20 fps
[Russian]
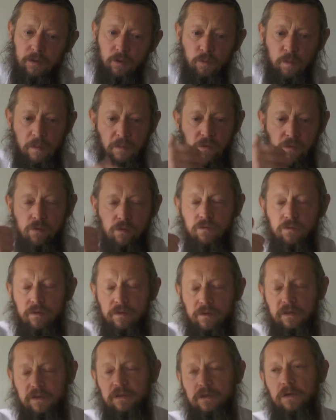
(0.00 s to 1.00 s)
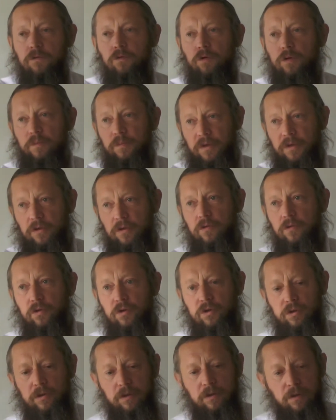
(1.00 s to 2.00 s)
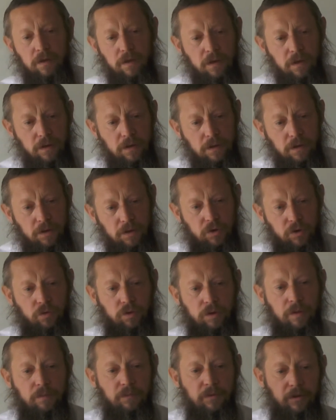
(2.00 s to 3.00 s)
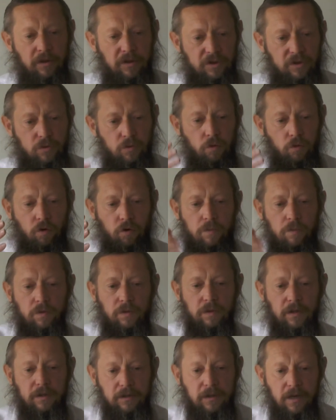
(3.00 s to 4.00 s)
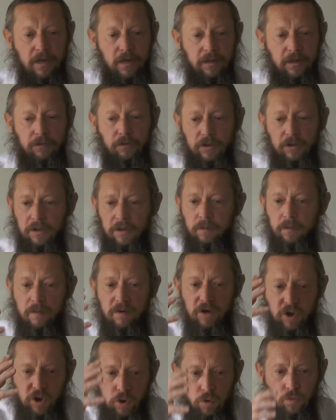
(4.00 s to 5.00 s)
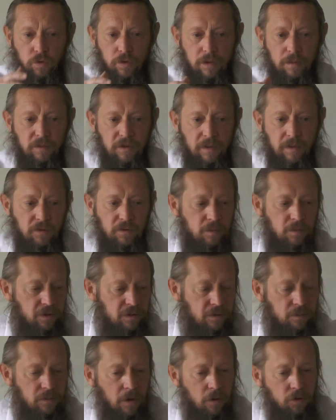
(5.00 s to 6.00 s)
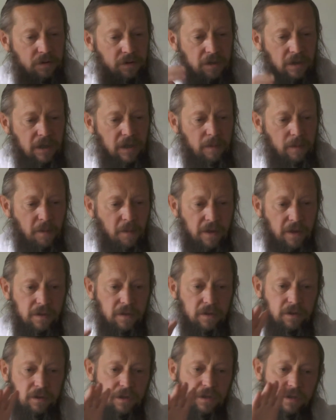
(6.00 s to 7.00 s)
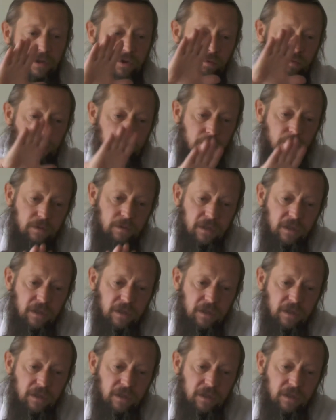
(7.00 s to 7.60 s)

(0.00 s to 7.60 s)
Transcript: Помянул разговор предыдущий. Что там было с Нохом у нас. Так вот этот мамашут, а мы, мы, мы находимся где попали, это чувствовать.